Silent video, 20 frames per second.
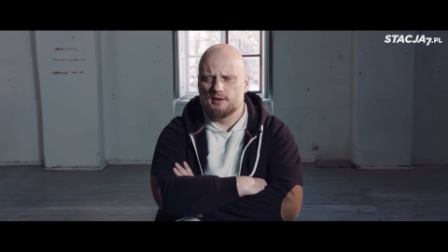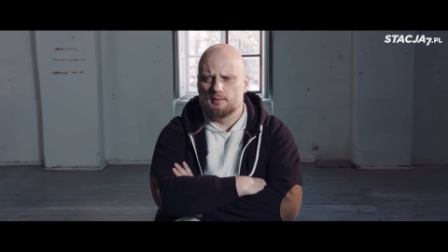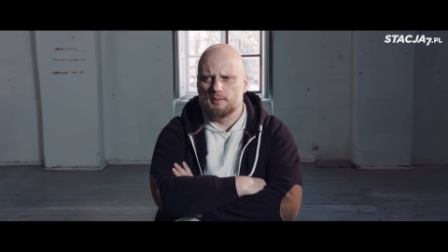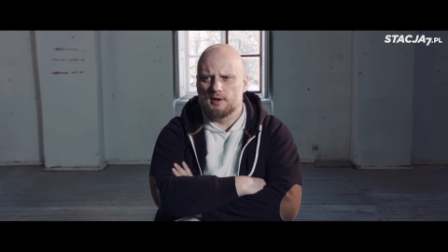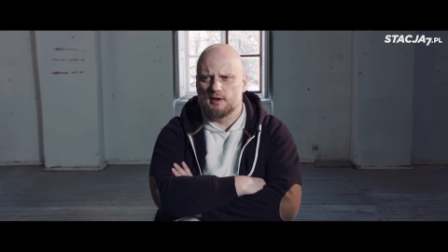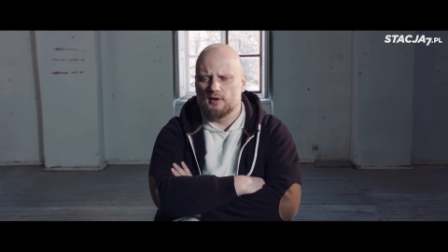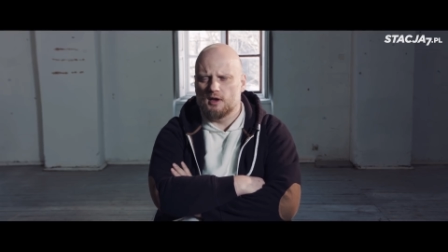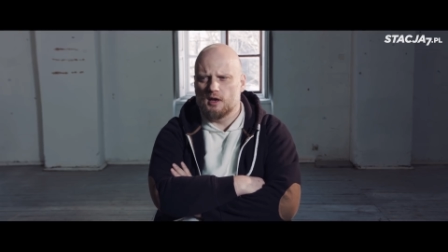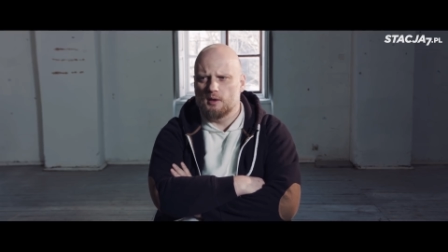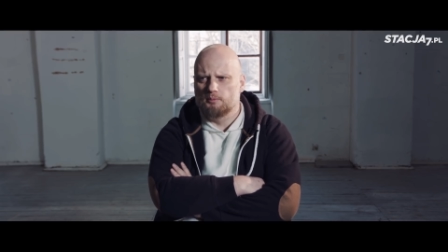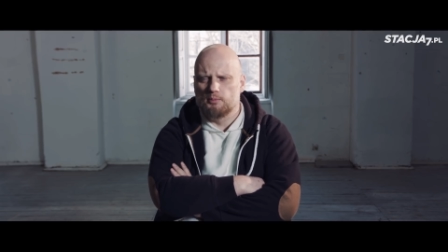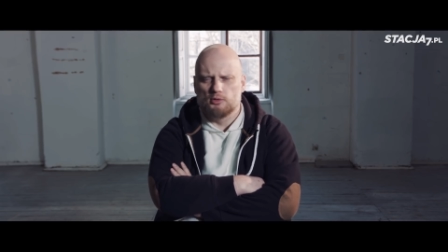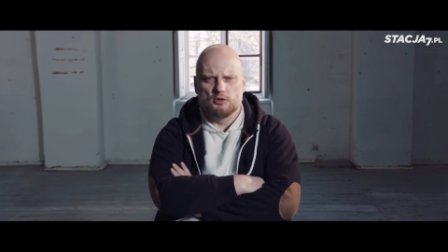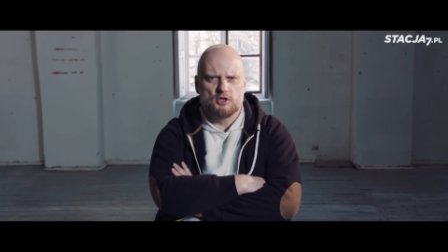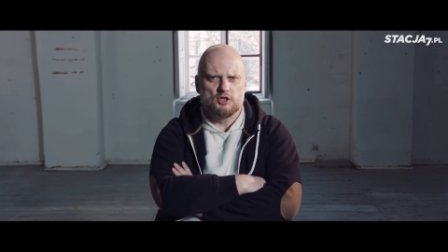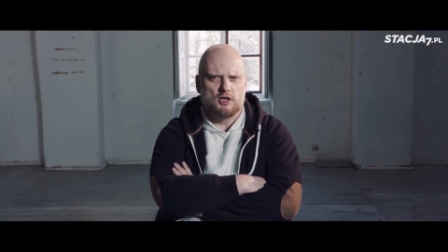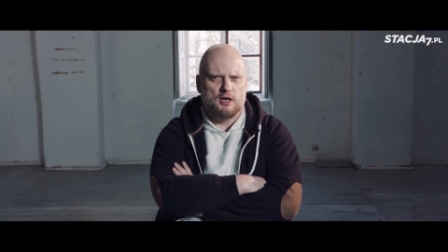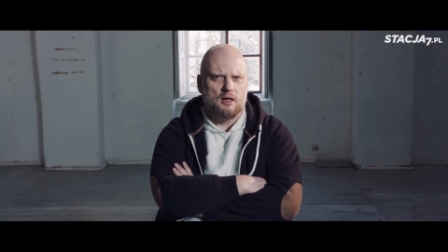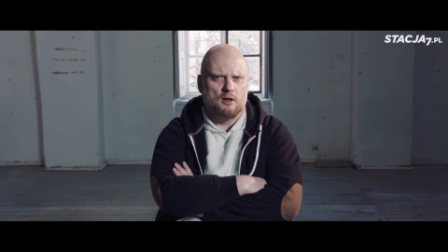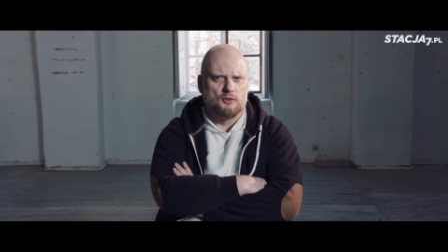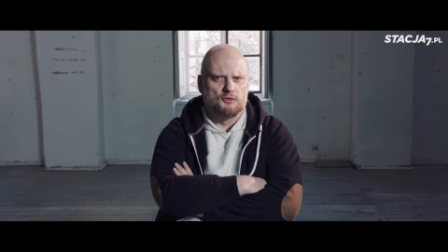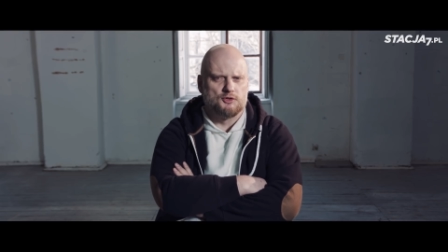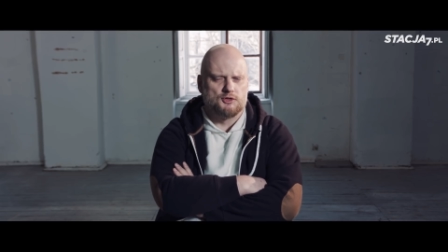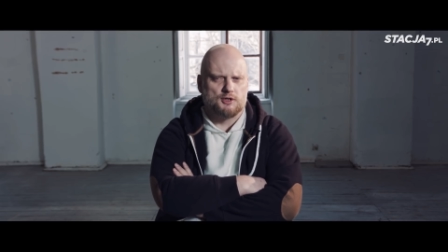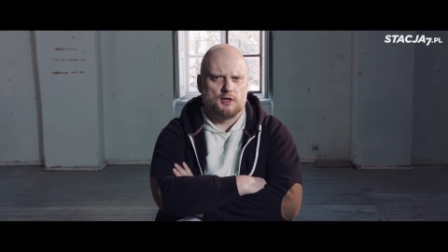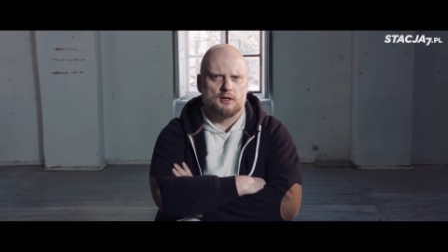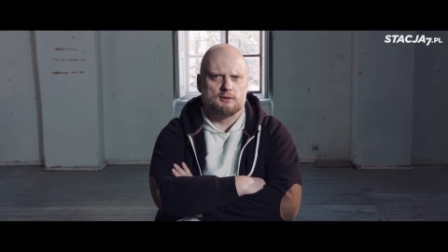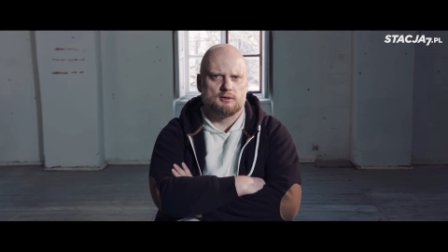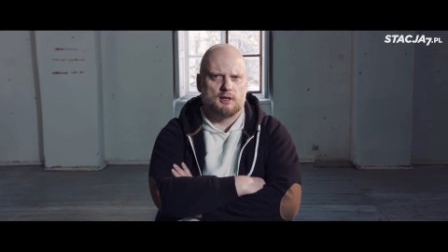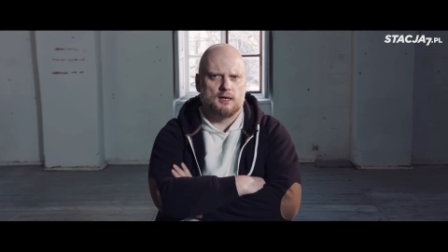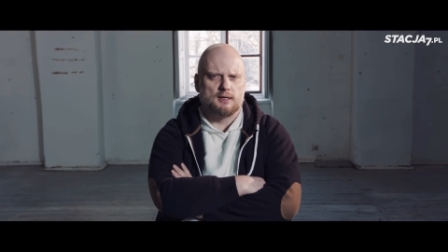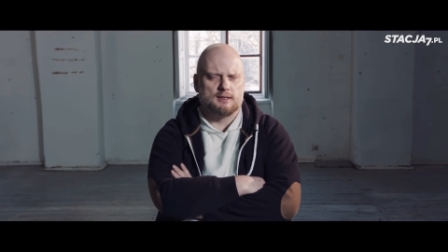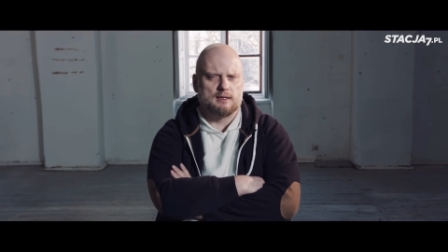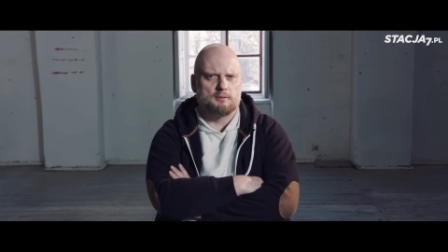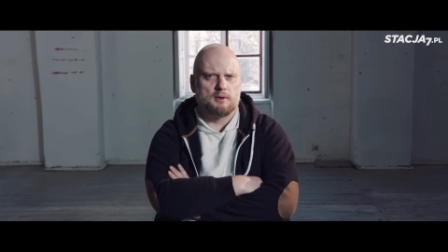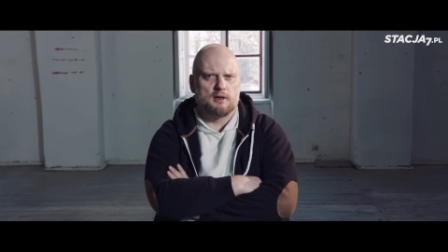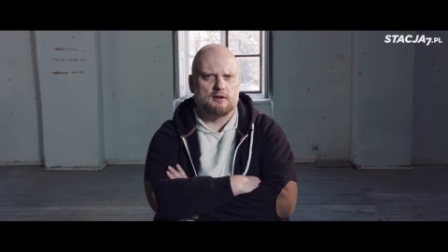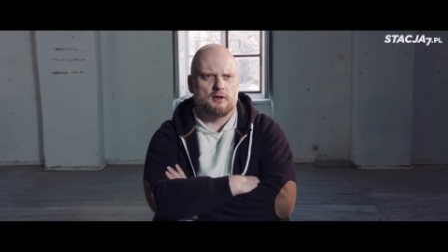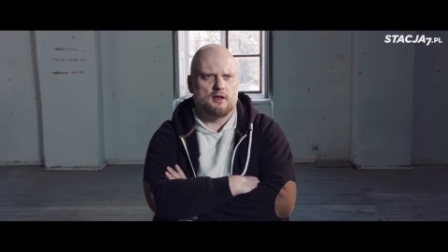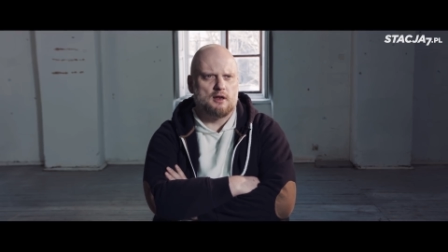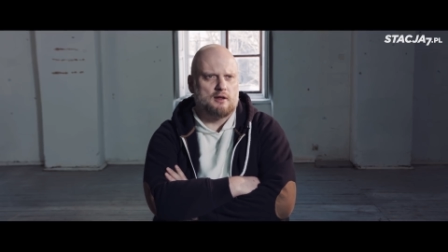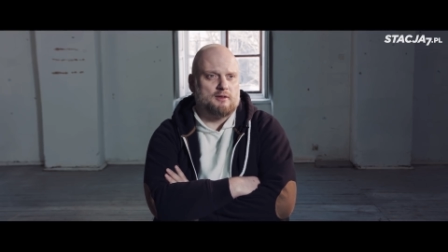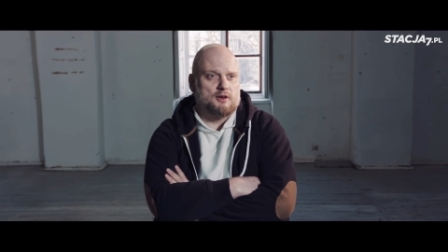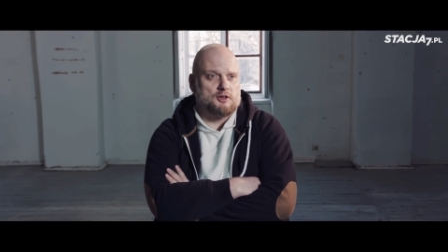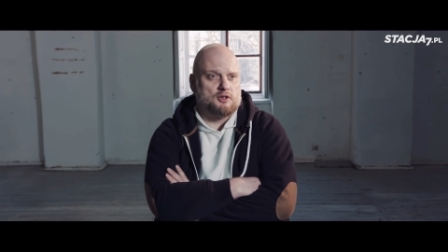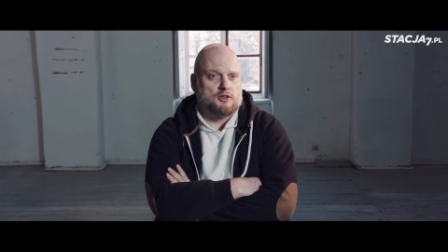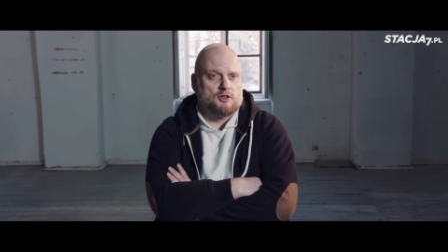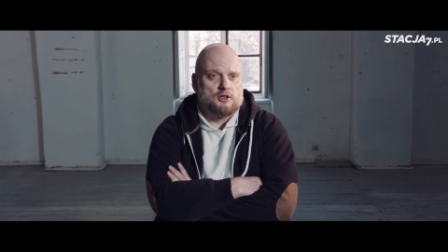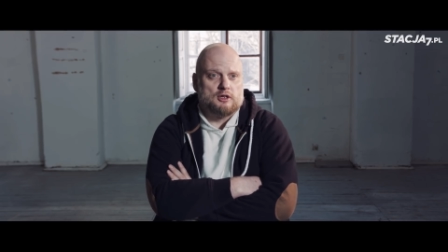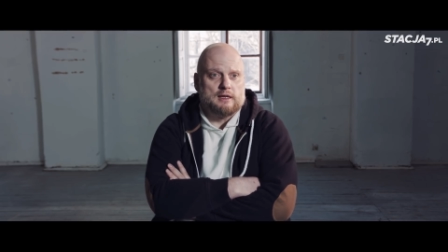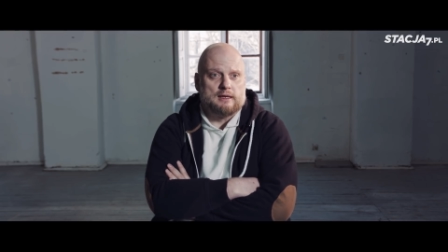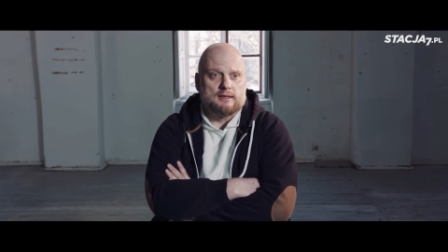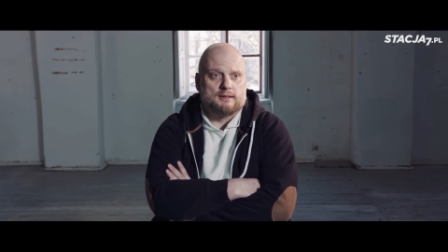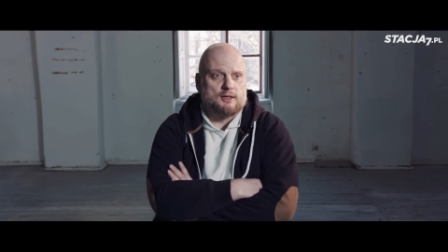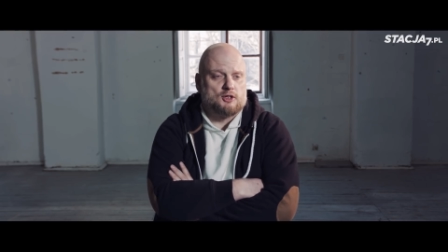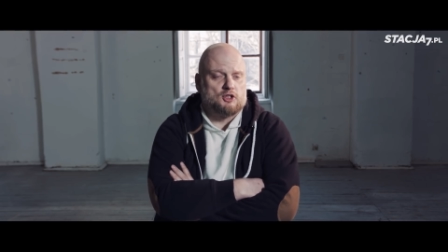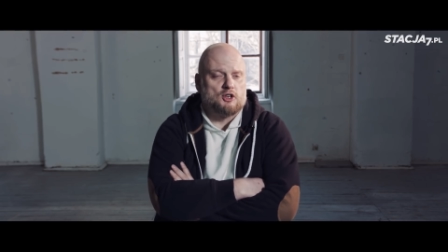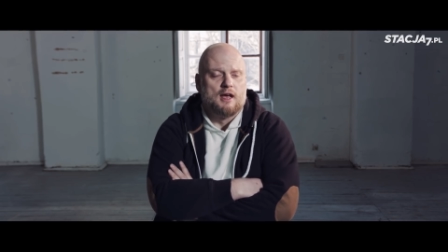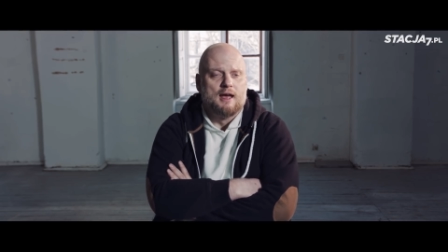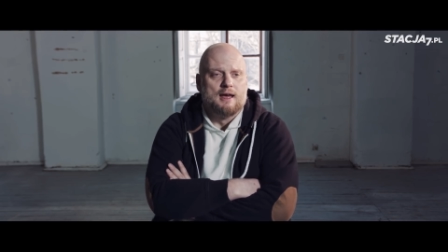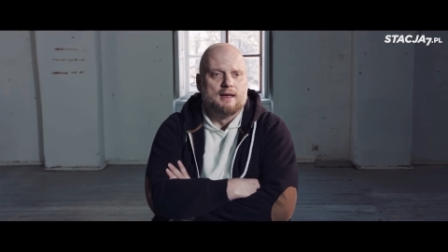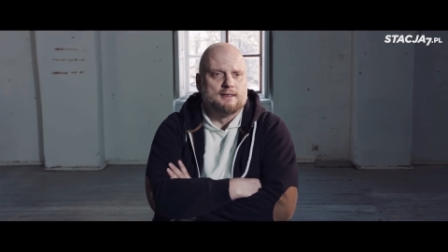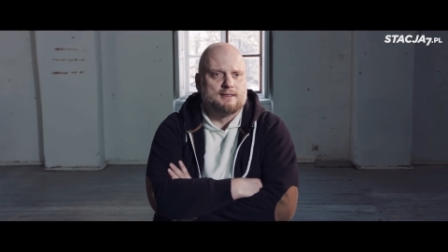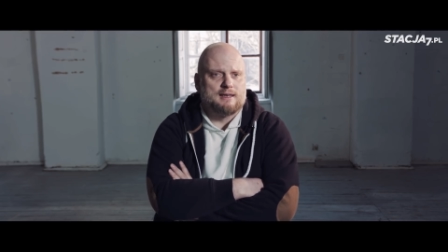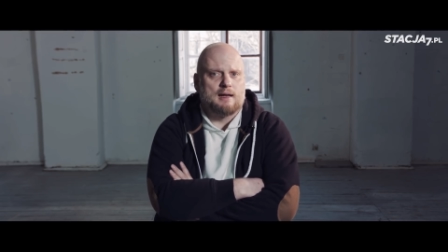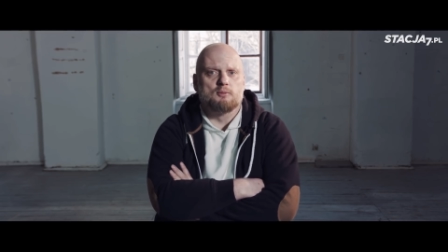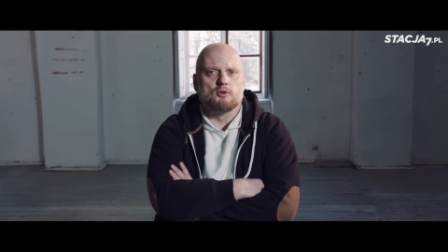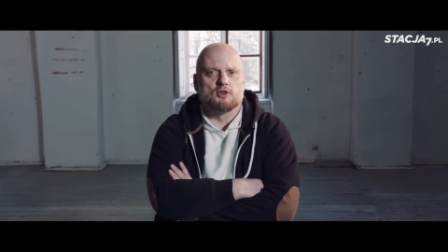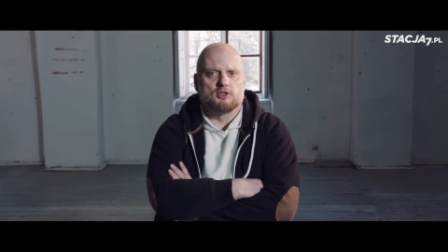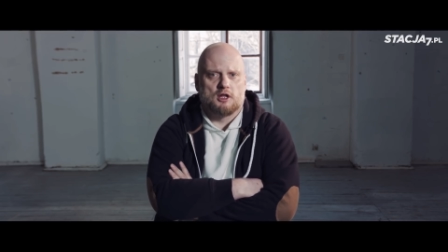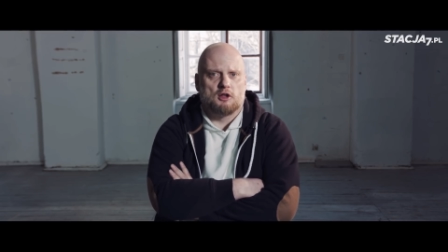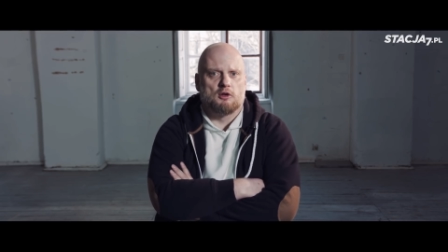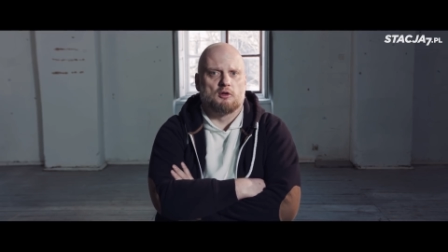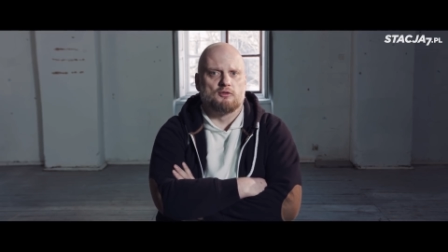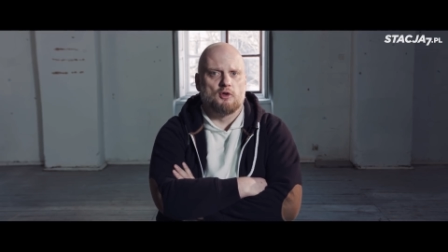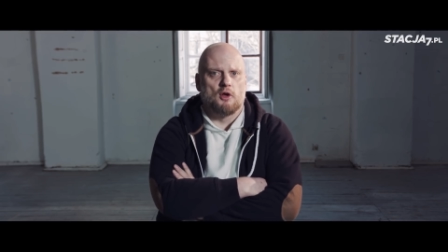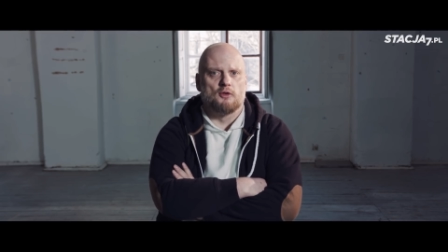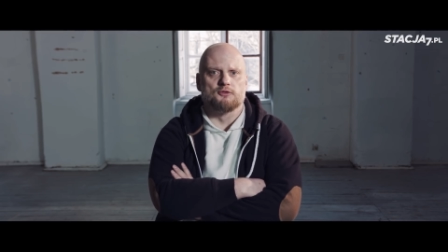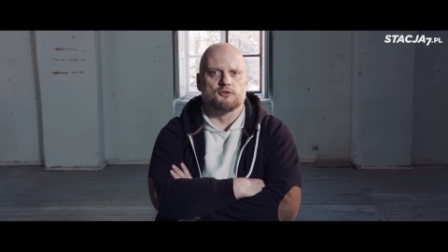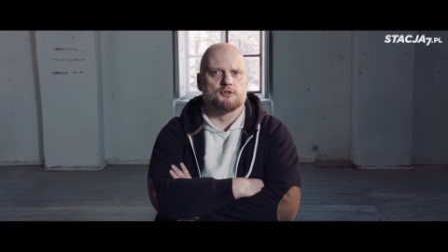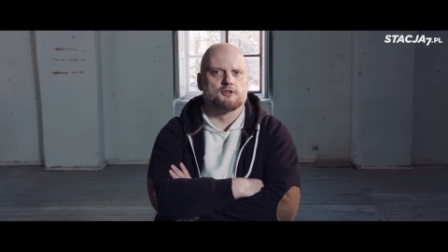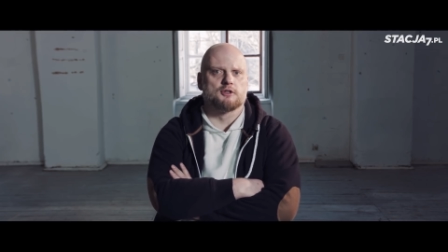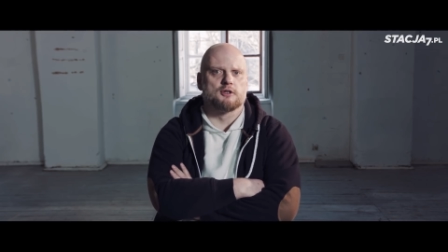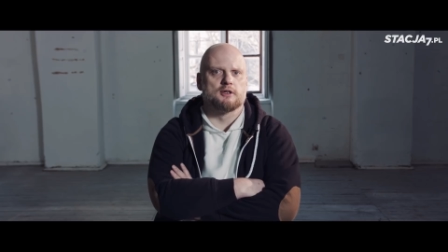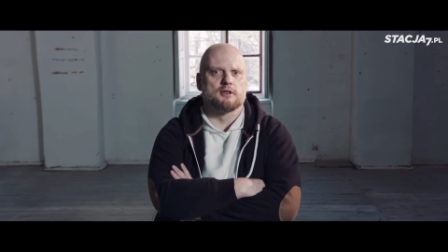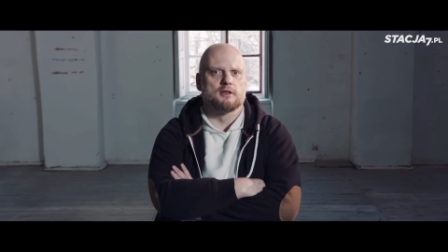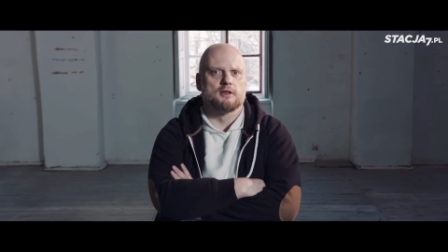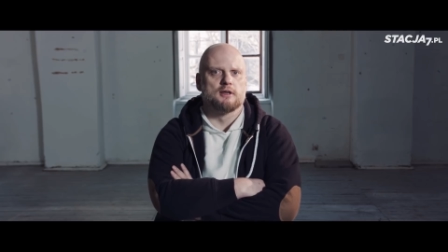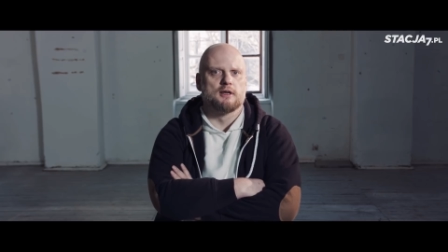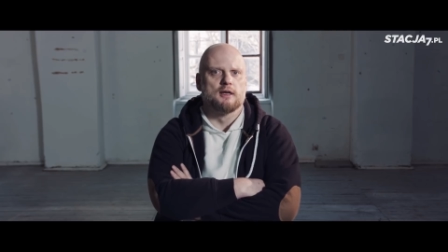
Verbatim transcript: zabarwienie poniżające, takie zabarwienie właśnie, że nie jesteś samostanowiący.